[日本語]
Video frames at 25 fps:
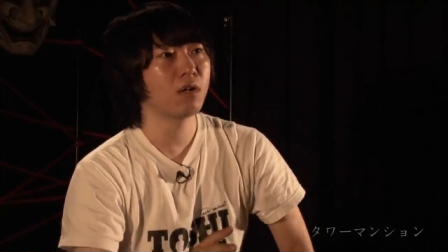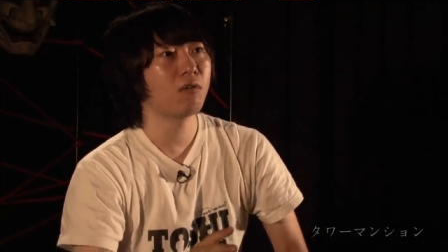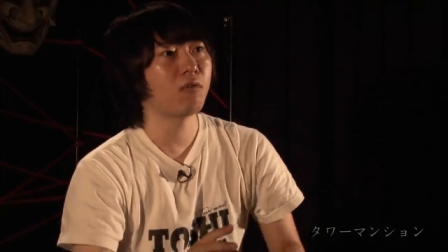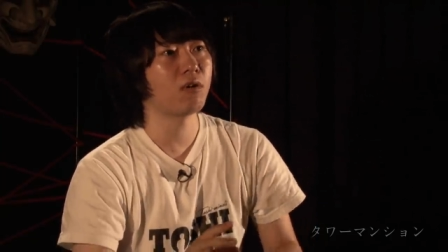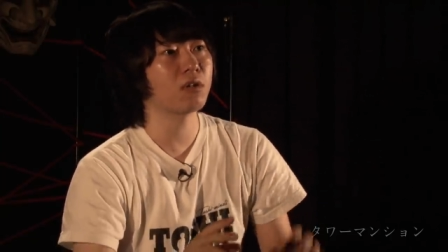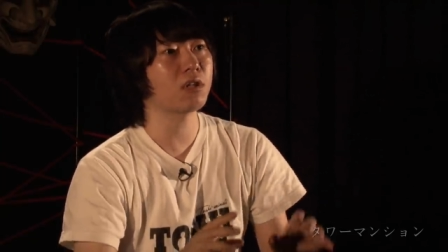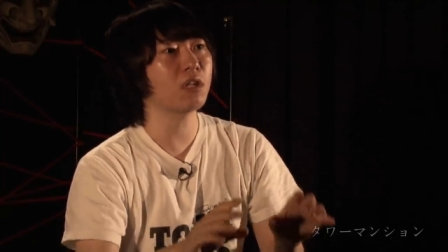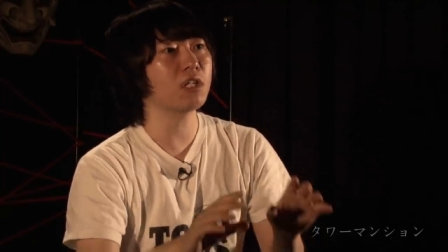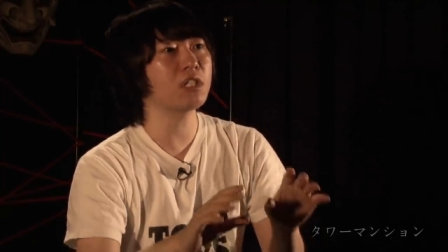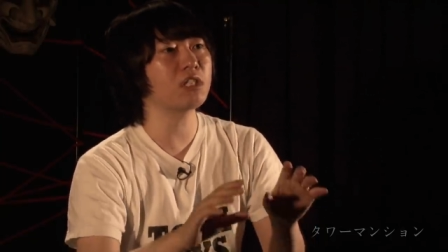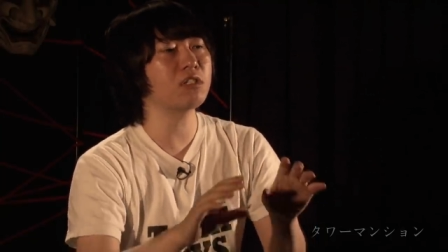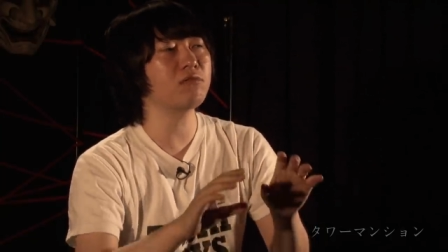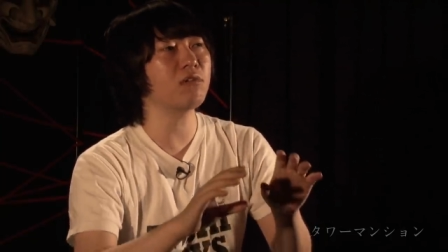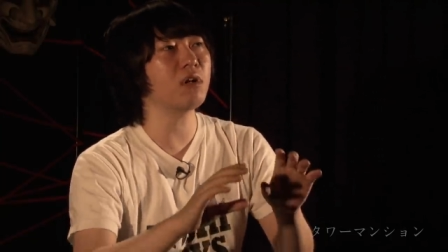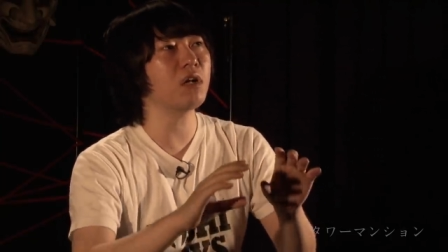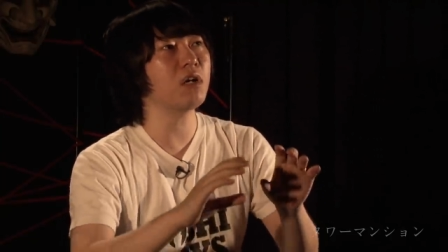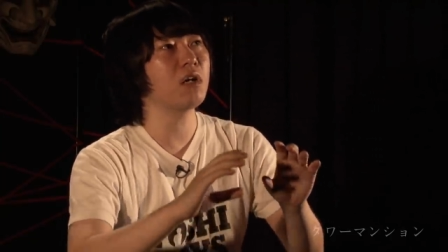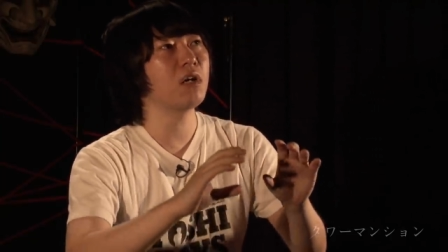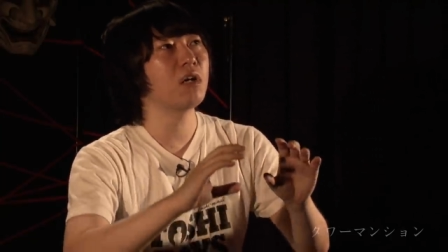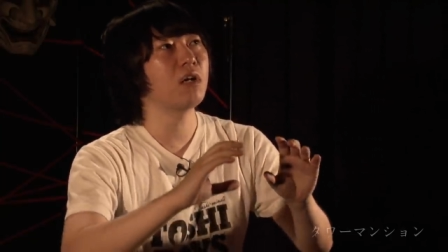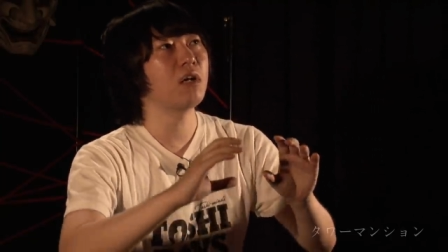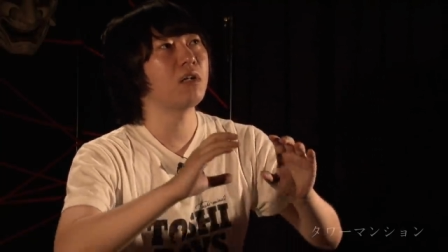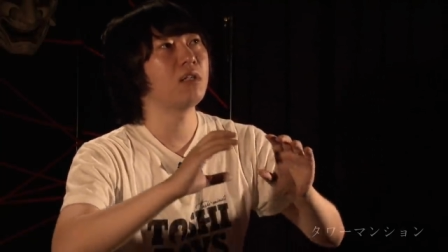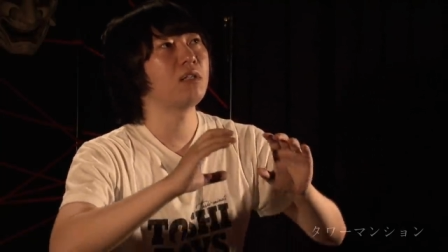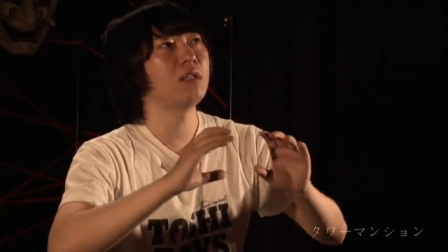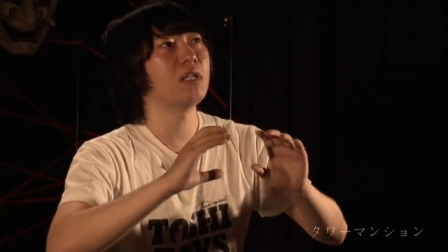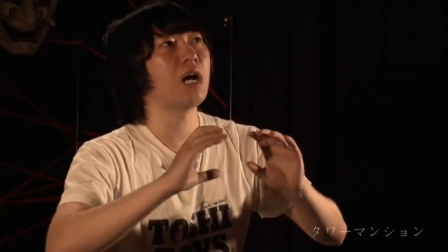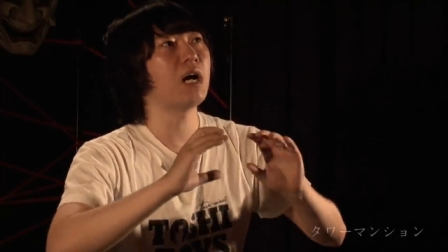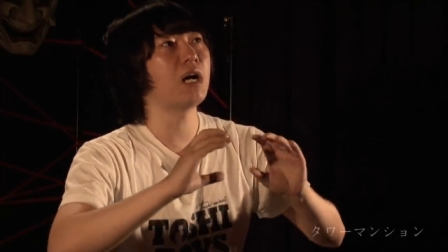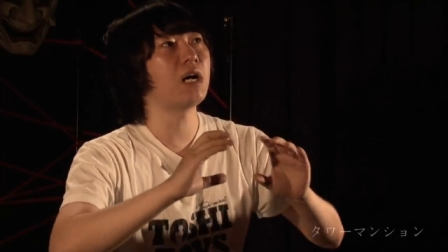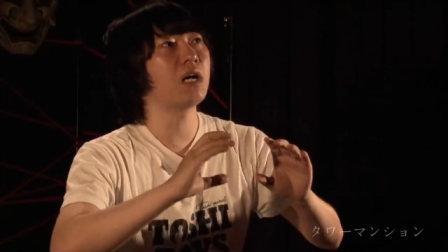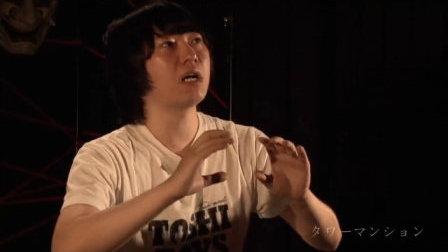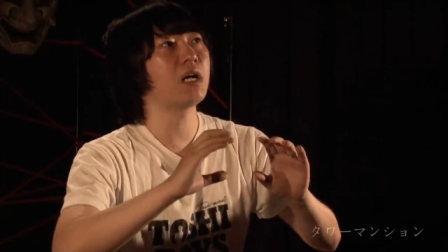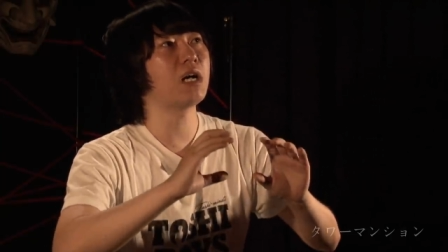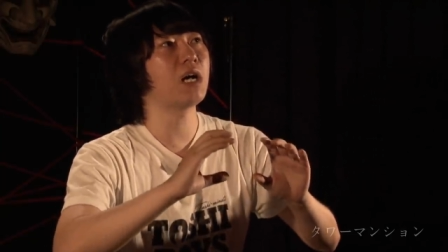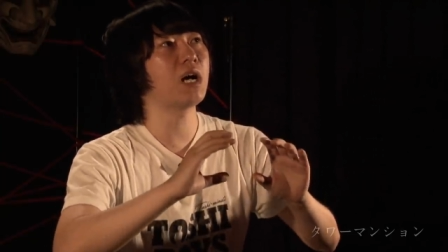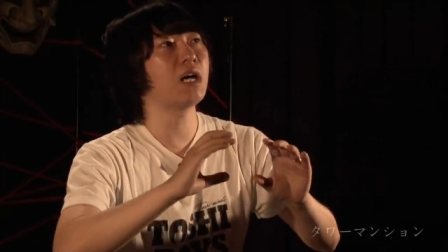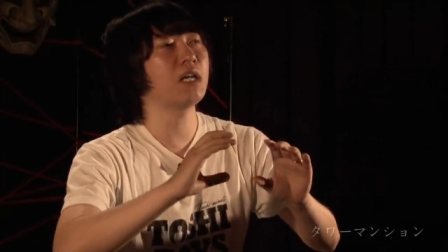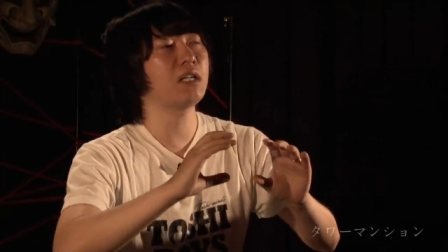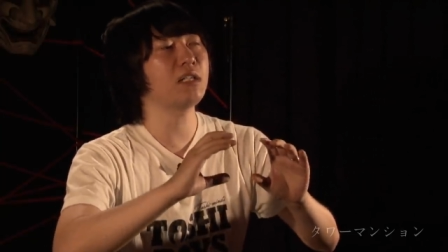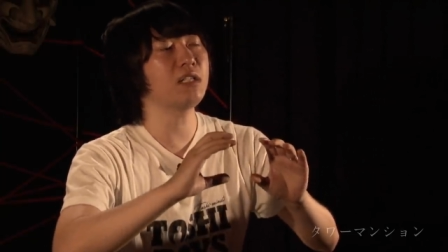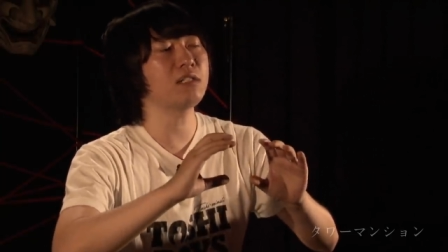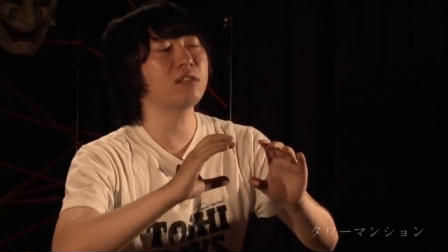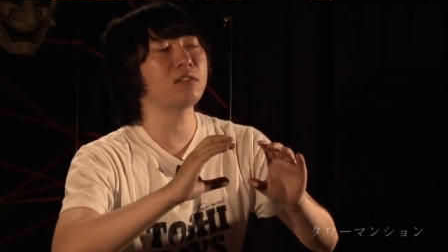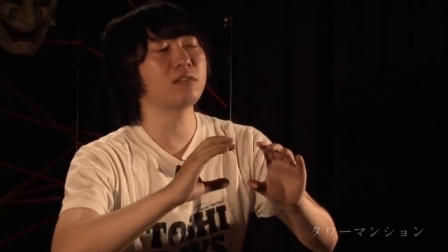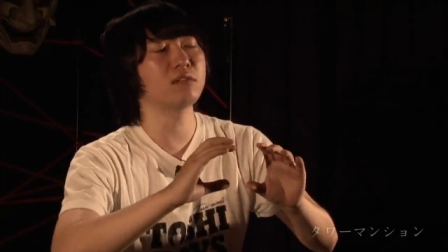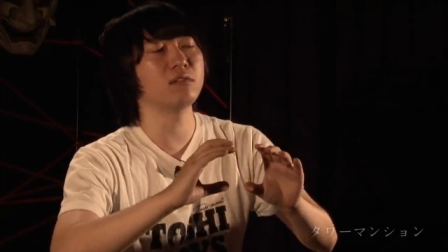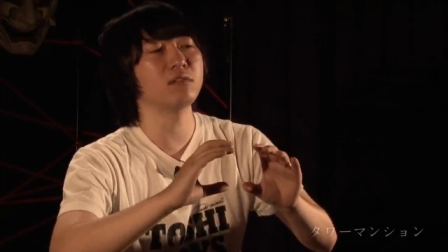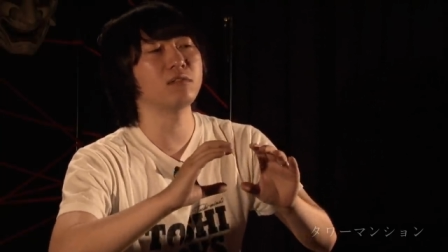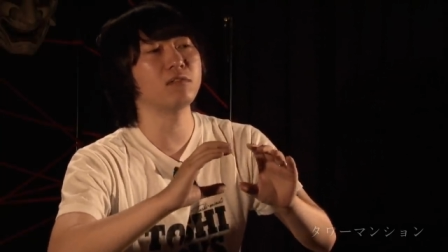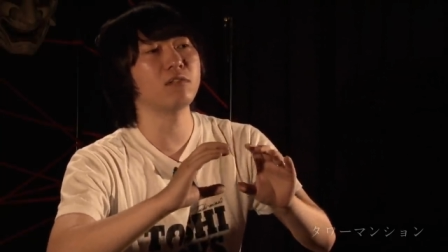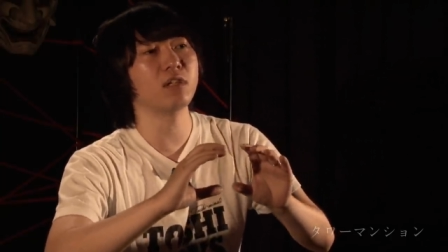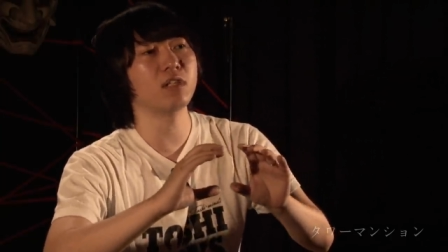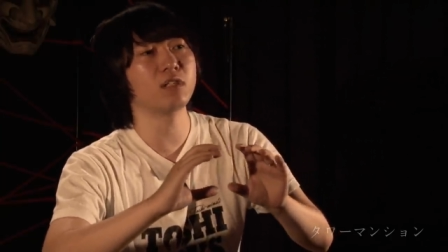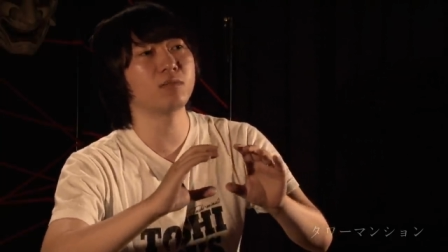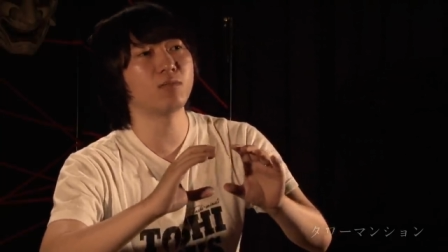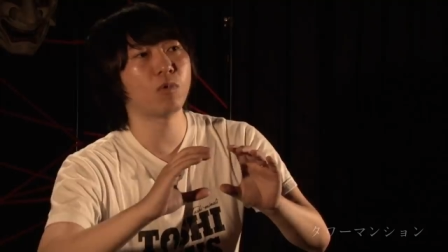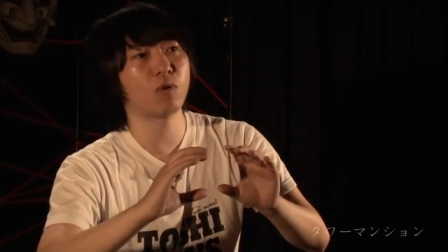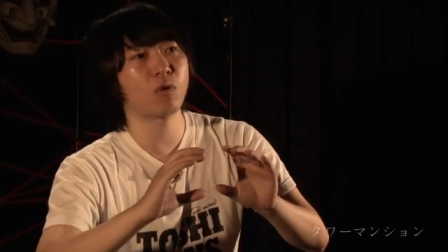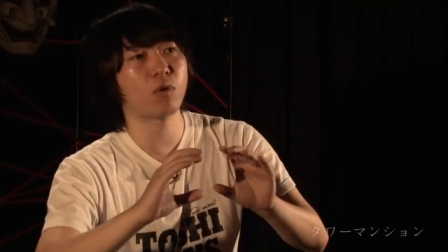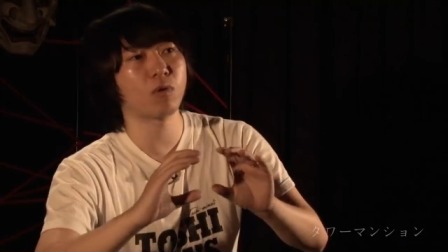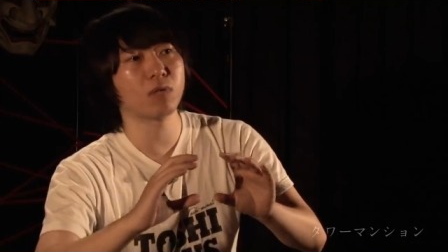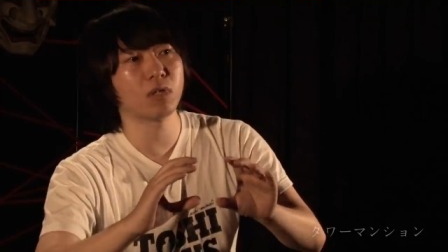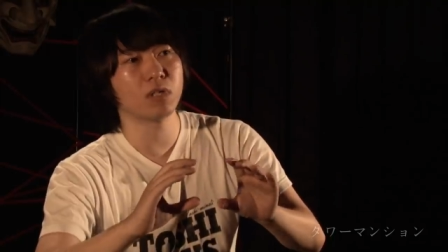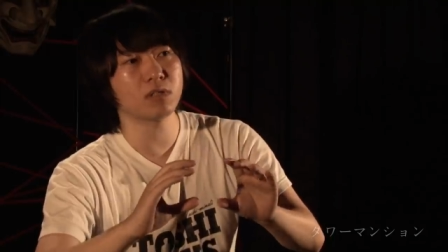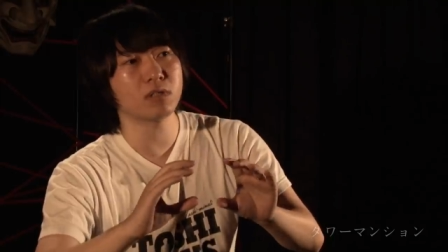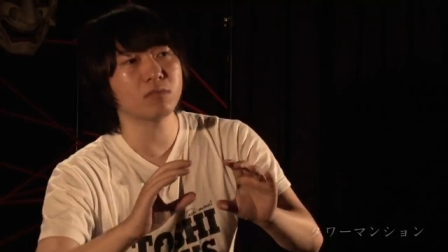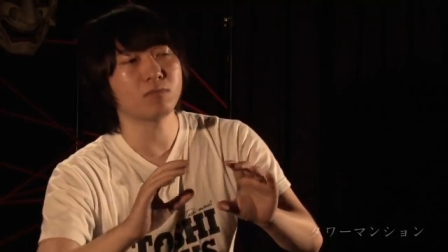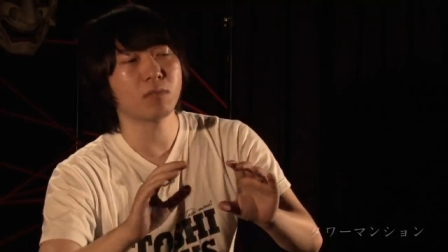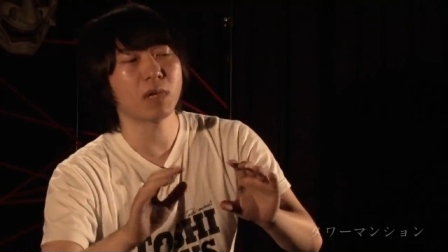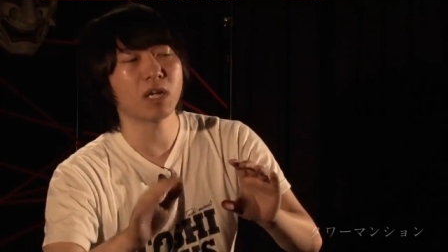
私は何階に住んでるものです、